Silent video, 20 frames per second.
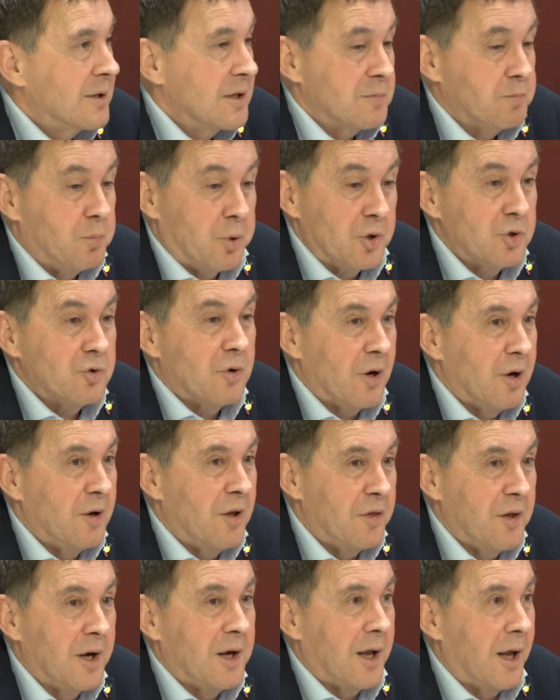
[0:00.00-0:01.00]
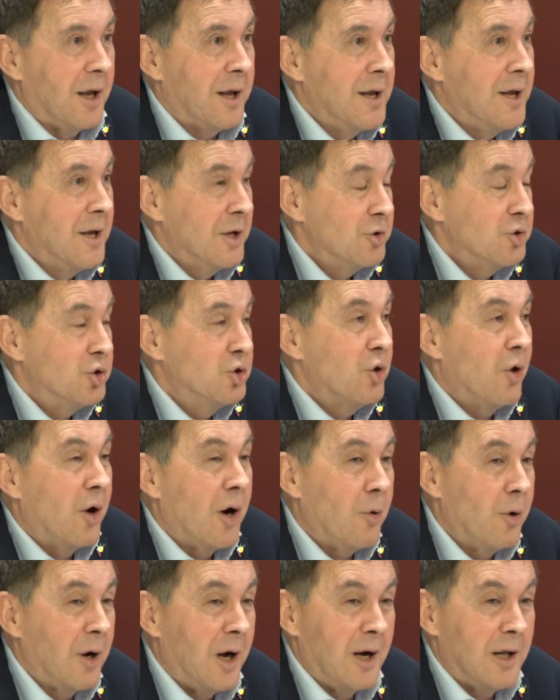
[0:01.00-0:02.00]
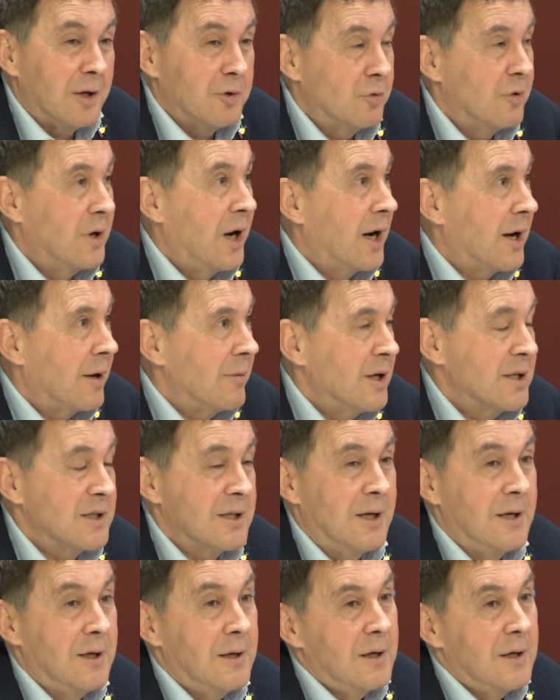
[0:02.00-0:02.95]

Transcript: Es por eso quiero decir que yo hago la lectura al revés.